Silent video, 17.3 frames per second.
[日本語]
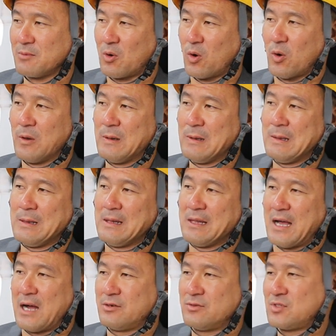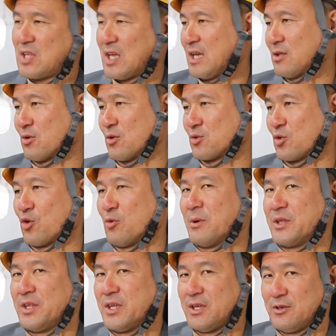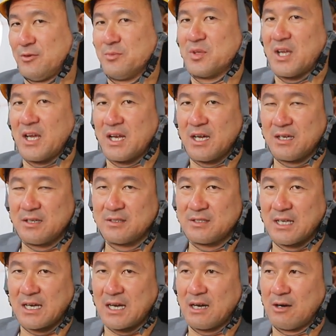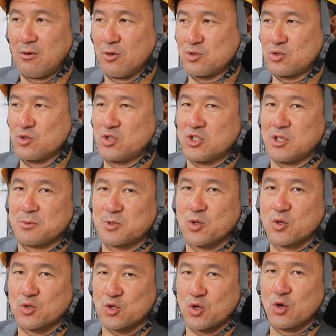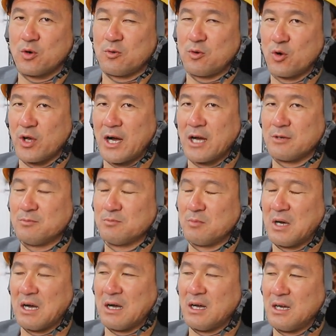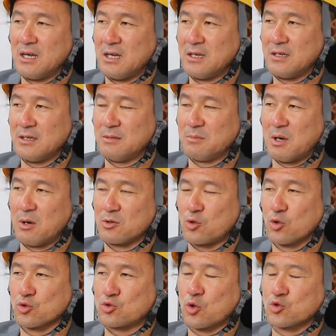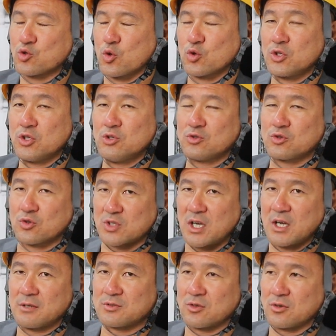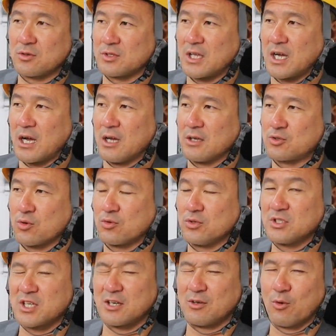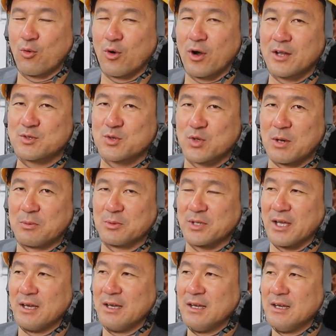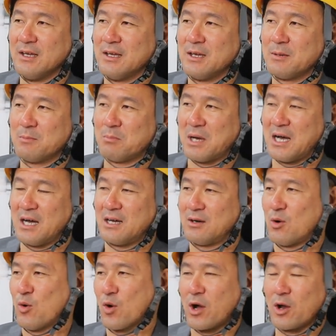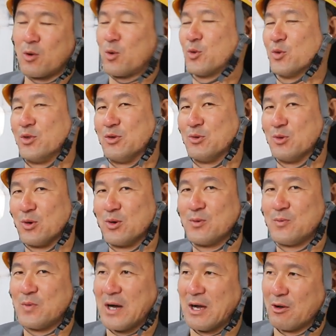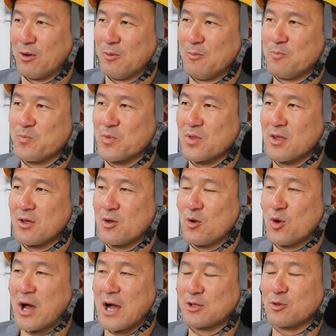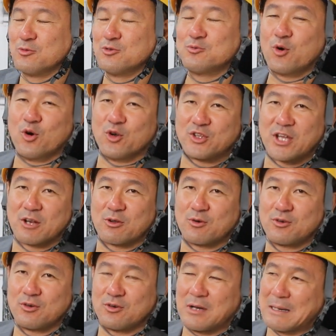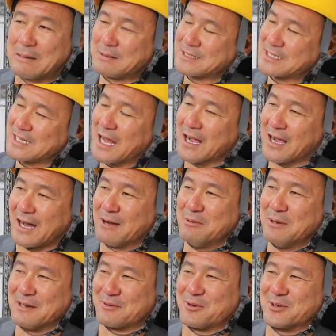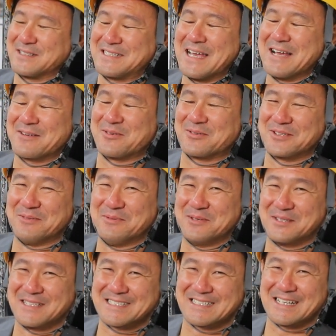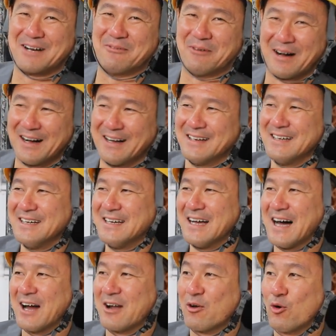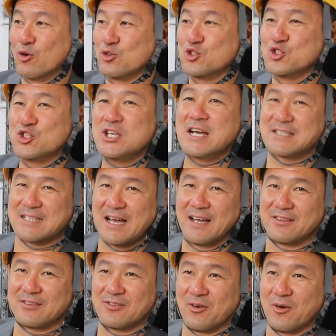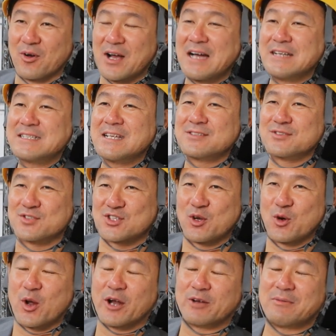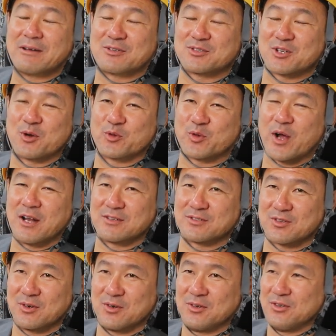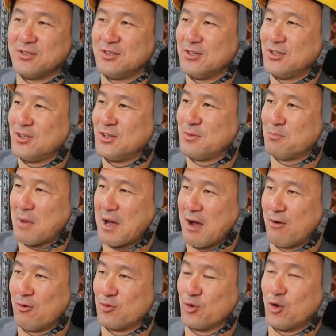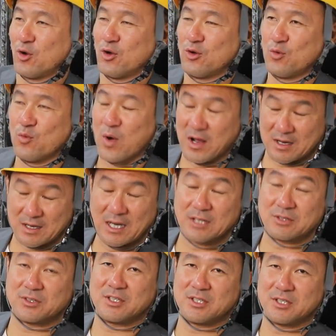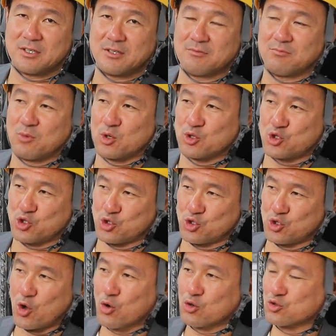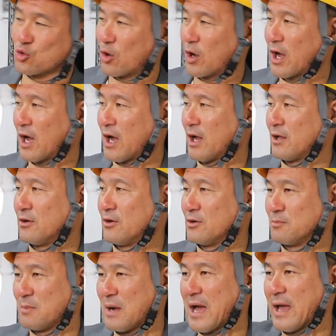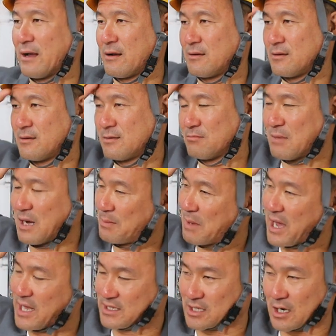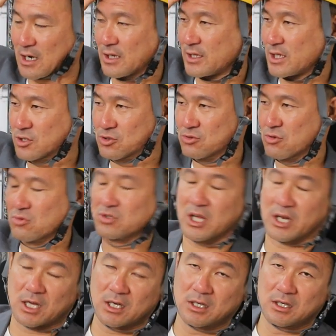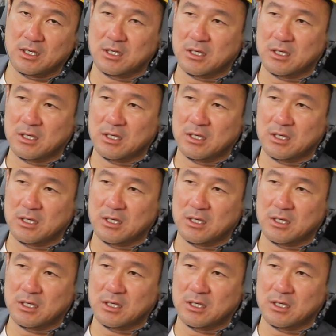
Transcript: でもある程度のとこまでできるみたいななんかお寿司でもそうでしょ俺あるまあまあ塗装で言うとさそのなんか職人さんに怒られそうだもんねまあ他のことで言うよあの俺アトムボーイってあのあ知らんかこれ全国で見るで知らんわあのお寿司屋さんの回転寿司で俺アルバイトしたことあるんですよまあ本当若い時もう16とかより前前前って言ったかな16だな